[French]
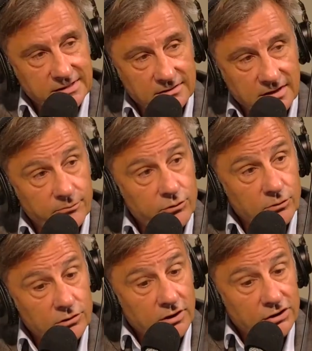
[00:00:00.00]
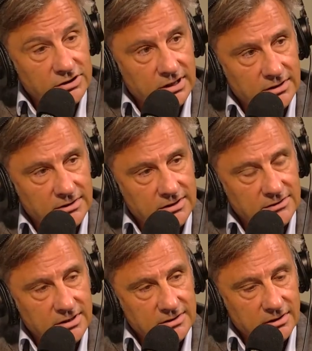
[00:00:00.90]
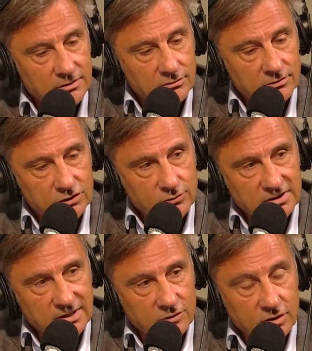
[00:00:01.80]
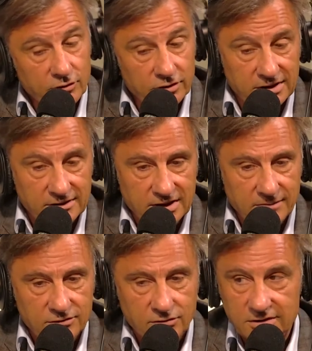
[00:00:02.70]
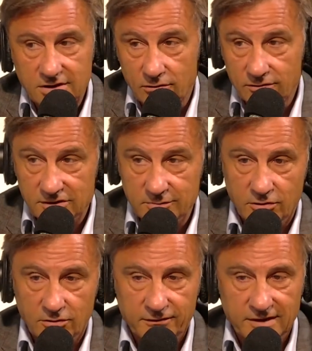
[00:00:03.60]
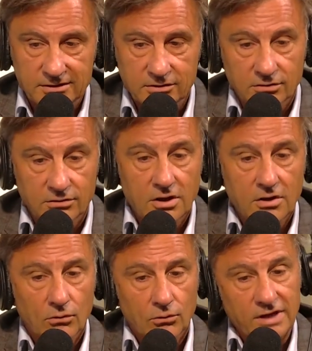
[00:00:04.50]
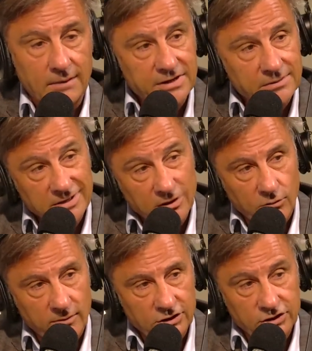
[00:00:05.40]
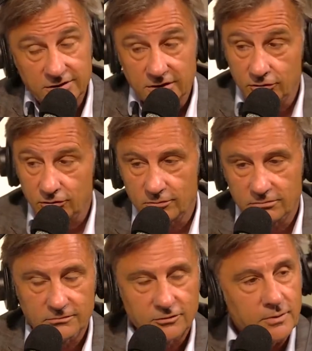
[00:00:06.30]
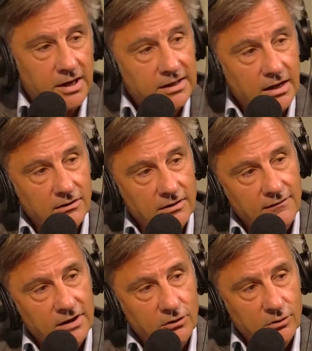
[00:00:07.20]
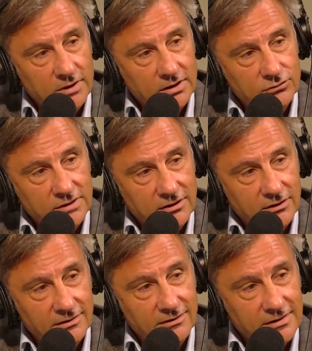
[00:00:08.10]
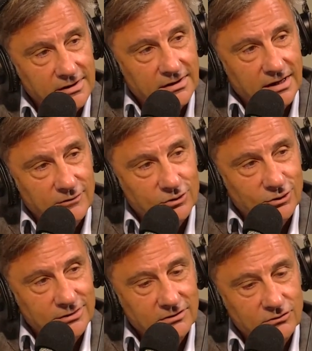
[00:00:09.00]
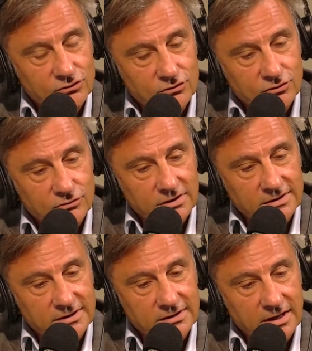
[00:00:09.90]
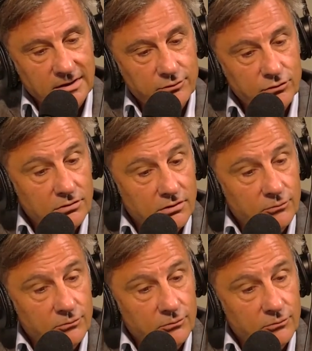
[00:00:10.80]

a été un peu mon originalité, c'est-à-dire que le 18e comme le 15e sont des arrondissements en fait euh, où il y a plein de micro-marchés. C'est ce que je, parlais avec Romain tout à l'heure euh, avant de rentrer dans le studio, et c'était un peu euh,